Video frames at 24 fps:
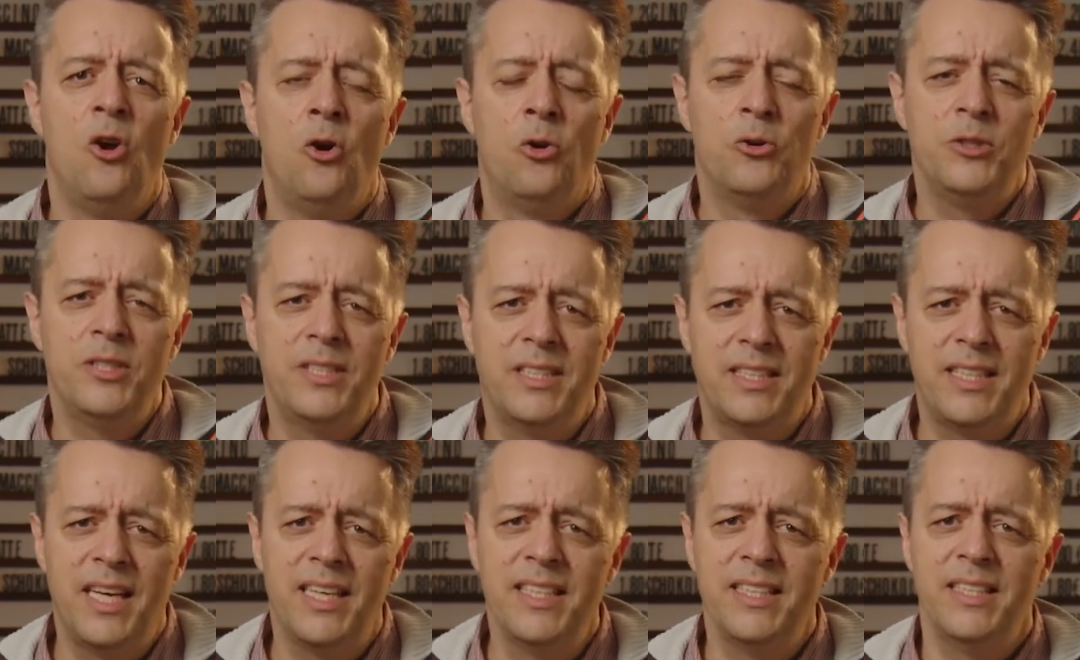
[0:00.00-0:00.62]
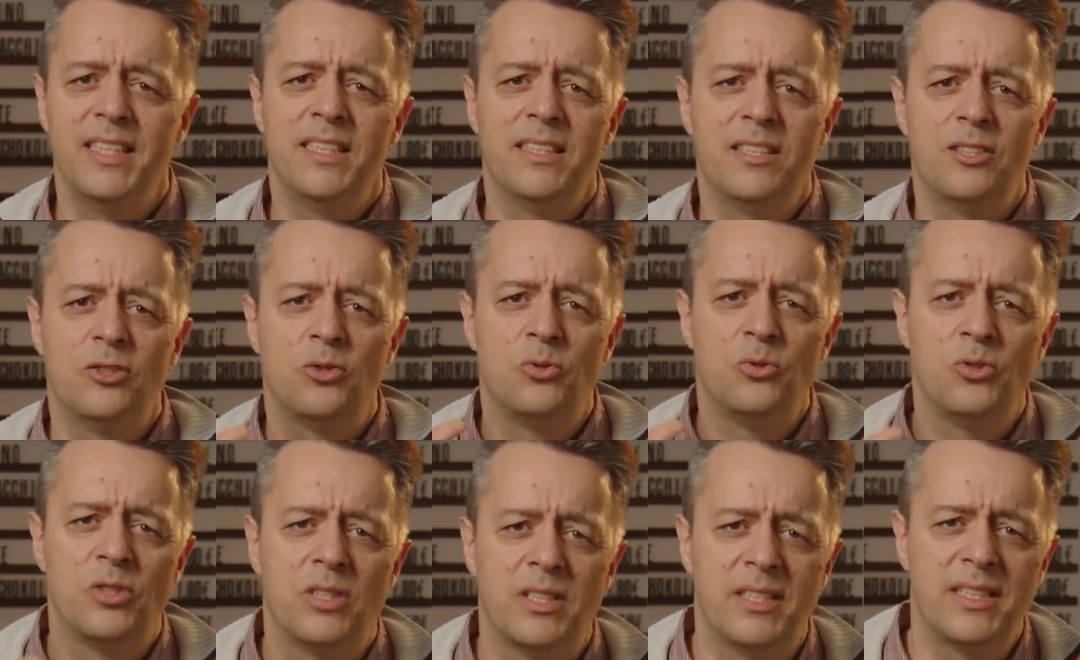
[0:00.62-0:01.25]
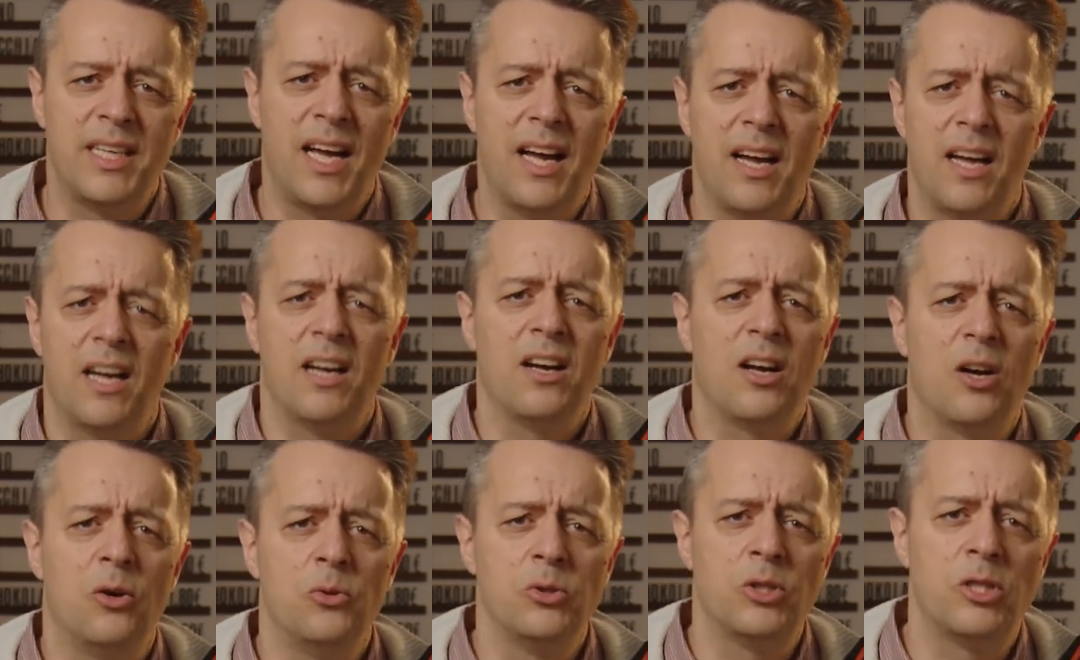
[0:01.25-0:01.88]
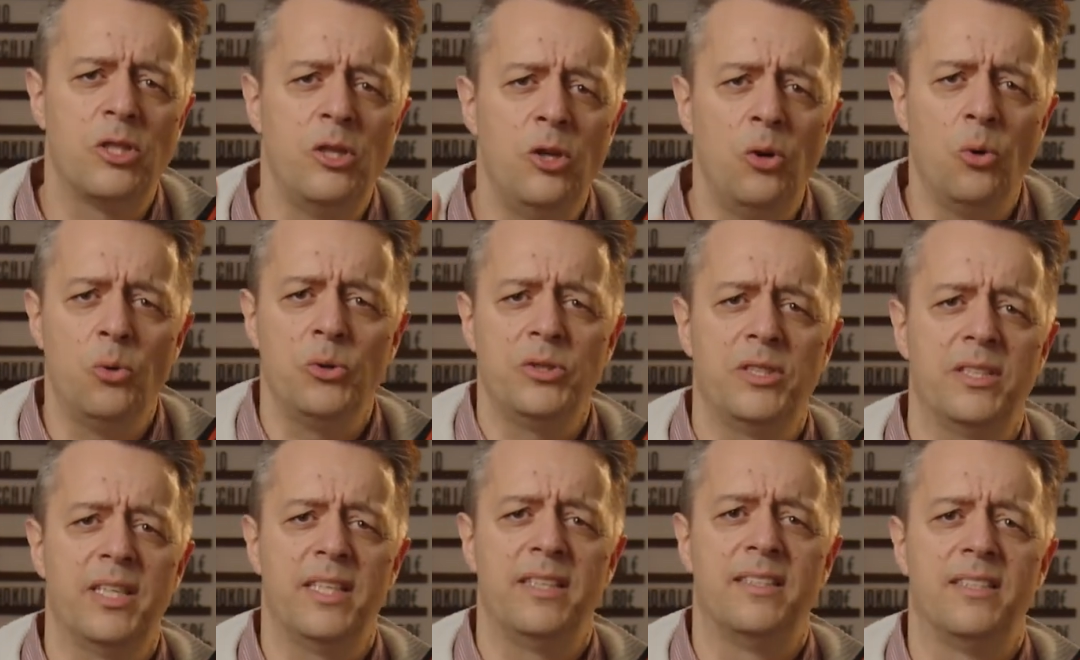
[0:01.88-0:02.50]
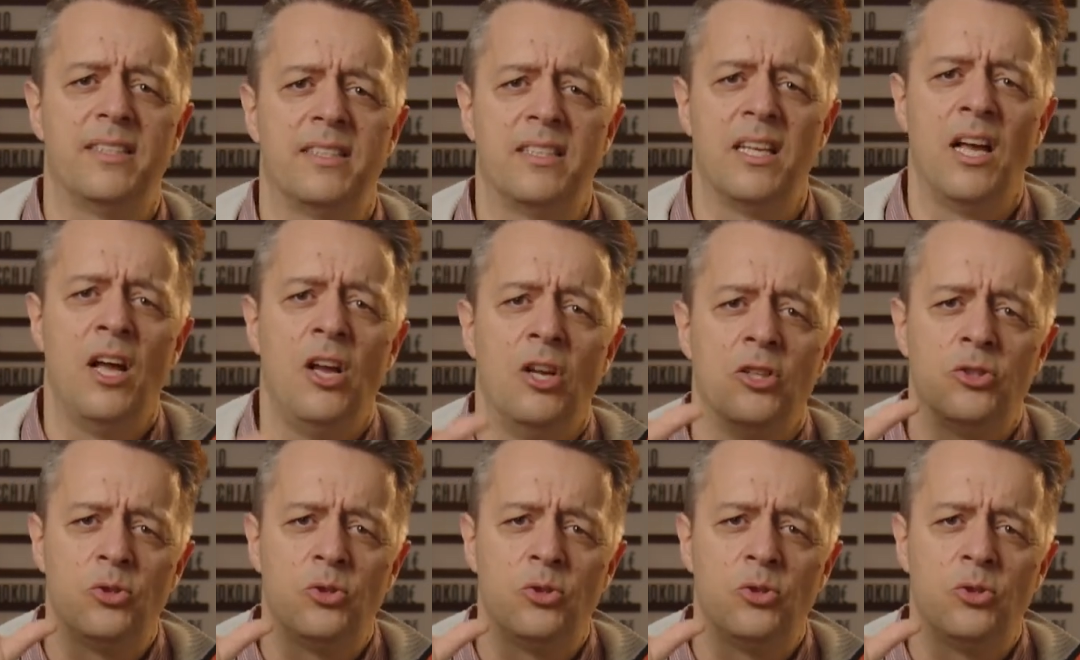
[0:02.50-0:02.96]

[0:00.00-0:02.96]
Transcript: Und ich danke dir, dass du uns da heraus lossendest,